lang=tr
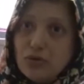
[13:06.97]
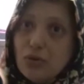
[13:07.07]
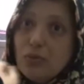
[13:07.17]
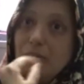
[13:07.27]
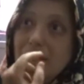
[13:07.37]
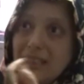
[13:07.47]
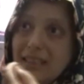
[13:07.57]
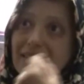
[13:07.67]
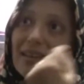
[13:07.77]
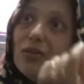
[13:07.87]
O
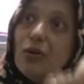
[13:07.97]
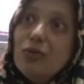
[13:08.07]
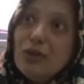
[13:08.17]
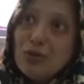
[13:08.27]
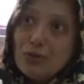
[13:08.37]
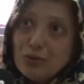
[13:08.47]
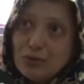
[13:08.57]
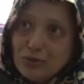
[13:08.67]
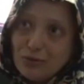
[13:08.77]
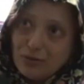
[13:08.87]
pislikten covid
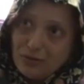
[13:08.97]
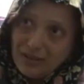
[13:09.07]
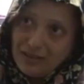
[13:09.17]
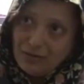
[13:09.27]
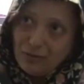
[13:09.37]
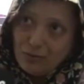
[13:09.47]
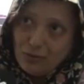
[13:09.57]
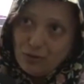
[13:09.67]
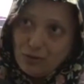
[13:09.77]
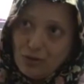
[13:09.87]
olduğunu
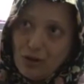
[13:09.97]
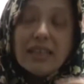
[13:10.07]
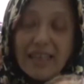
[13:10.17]
inanıyormuştu.